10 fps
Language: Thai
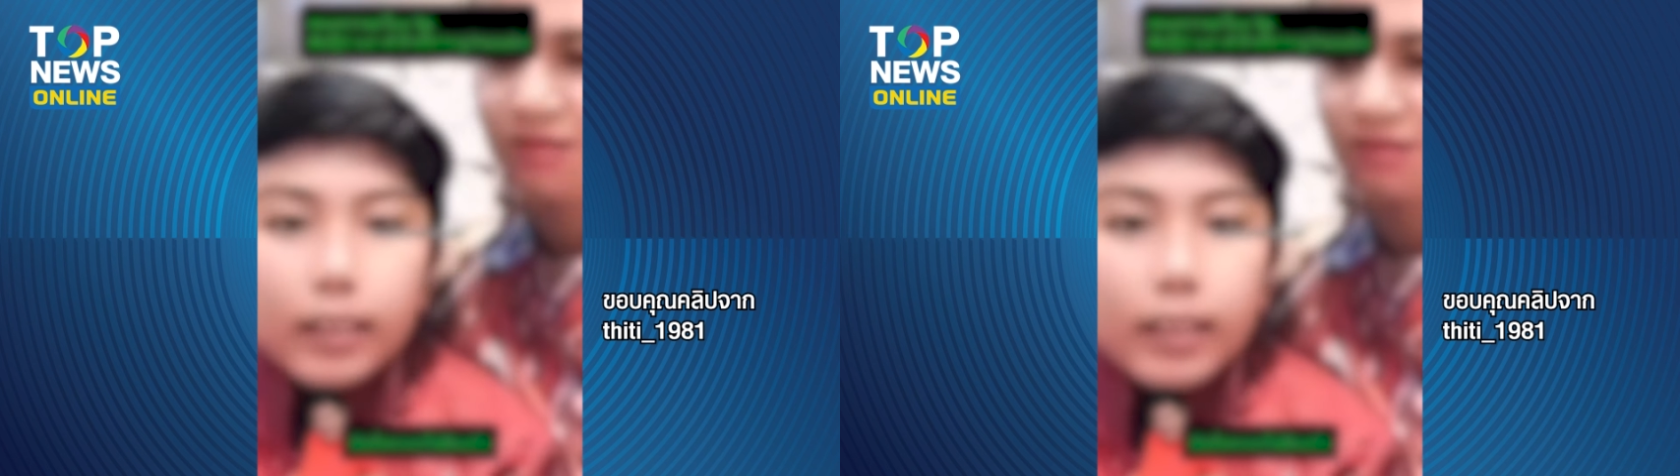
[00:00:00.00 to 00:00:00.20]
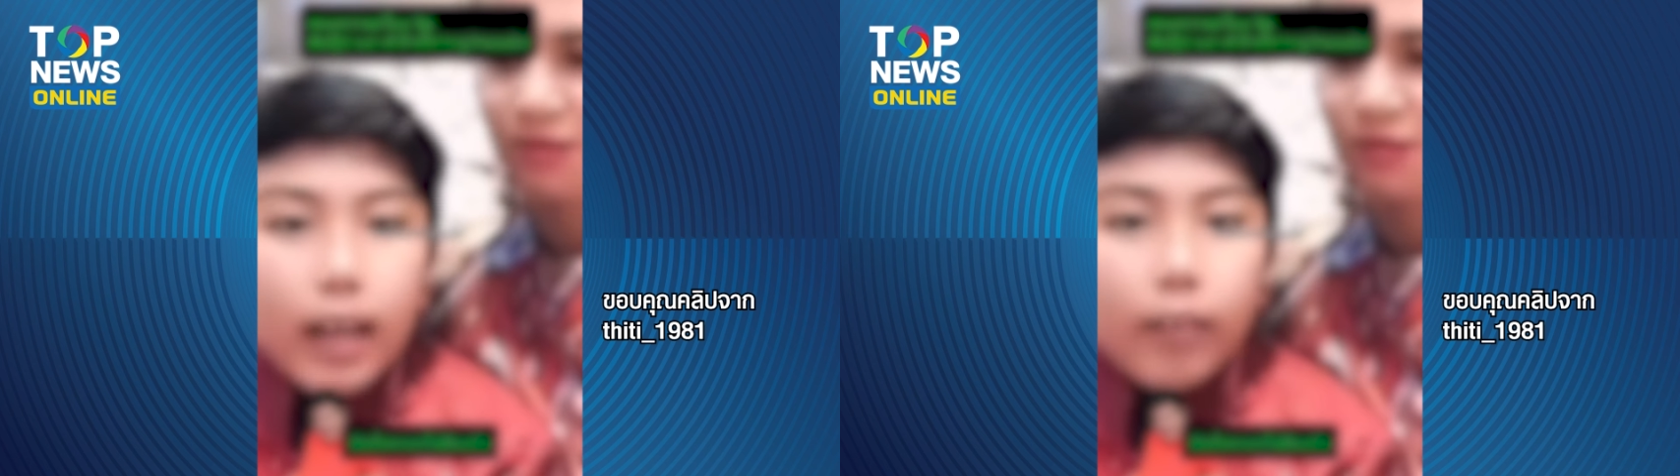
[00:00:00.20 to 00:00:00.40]

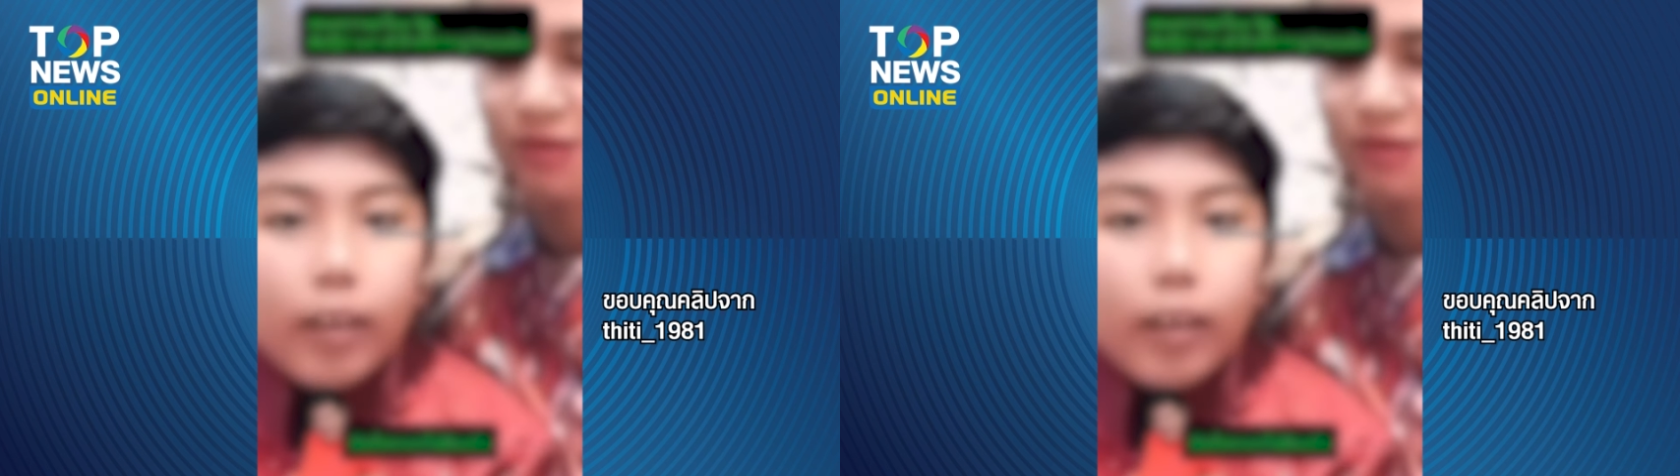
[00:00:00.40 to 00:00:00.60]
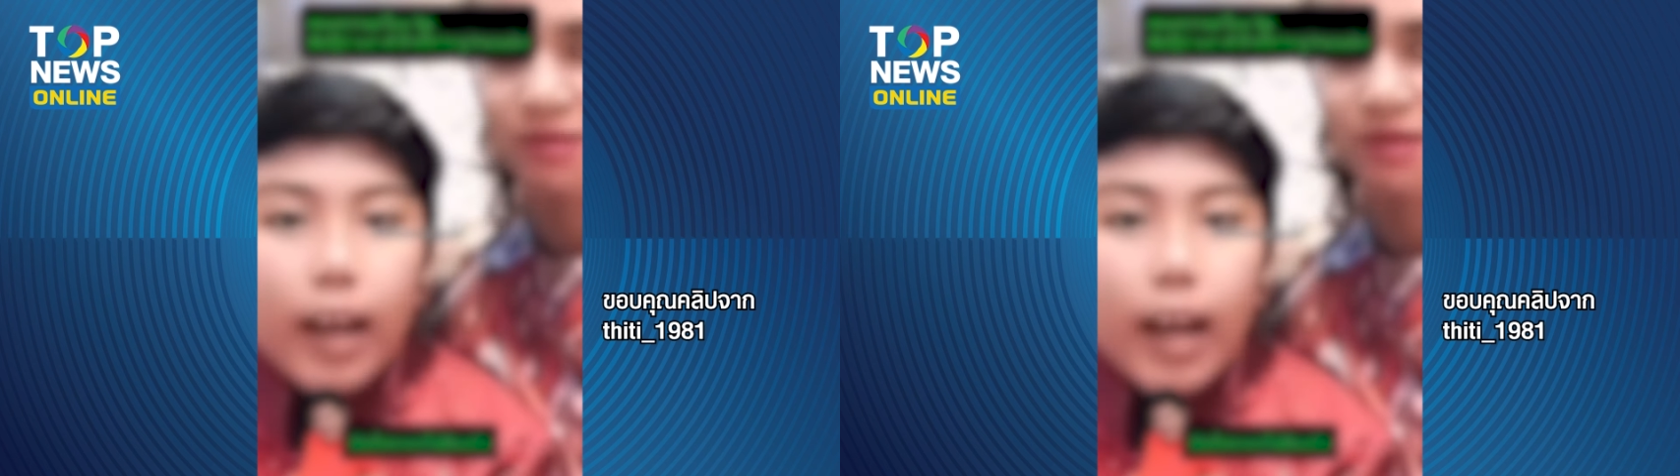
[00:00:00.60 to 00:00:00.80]
จิตมนุษ
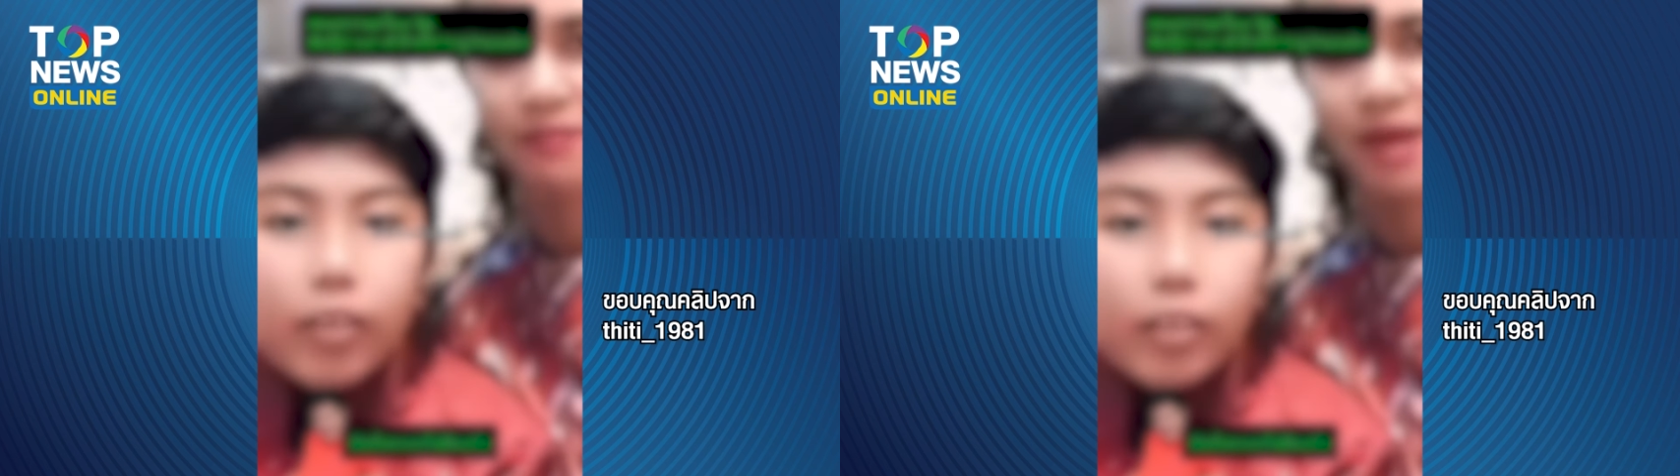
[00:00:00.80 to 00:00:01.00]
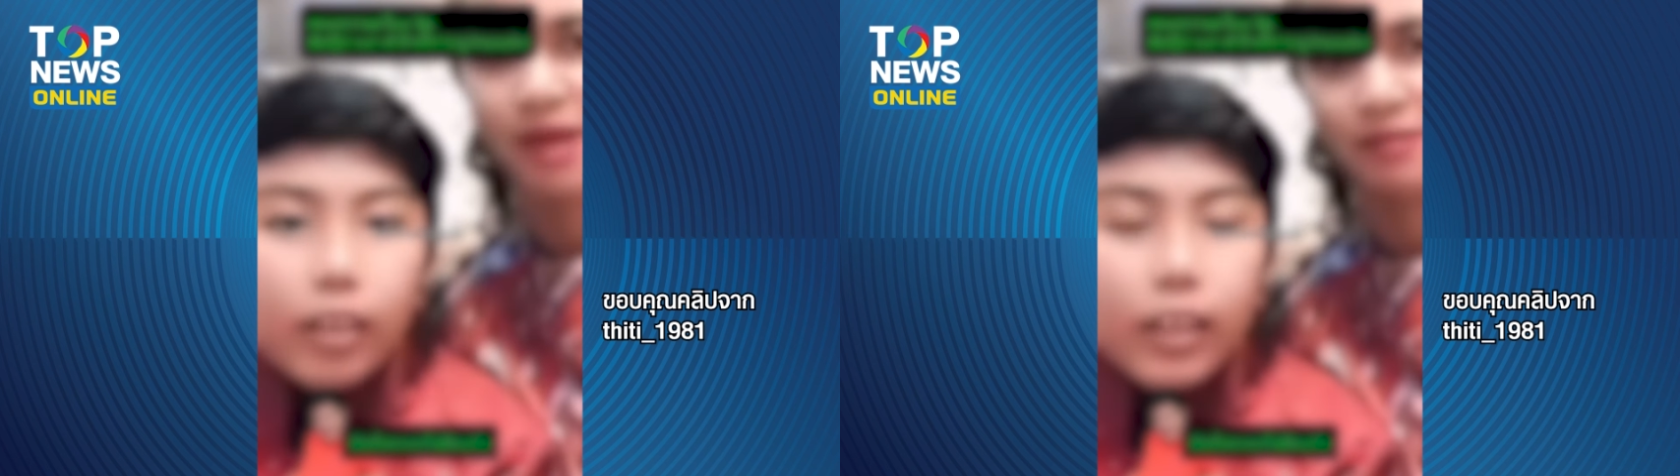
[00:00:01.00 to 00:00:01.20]
ย์กับสัต
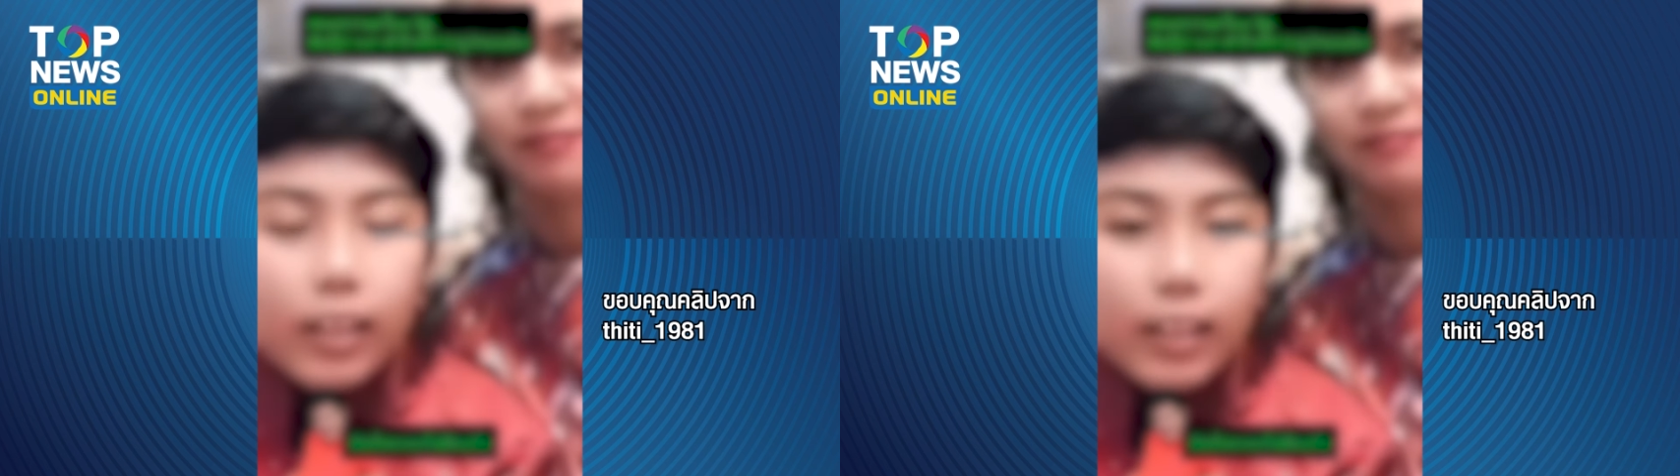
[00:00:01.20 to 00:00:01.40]
ว์ป่าที่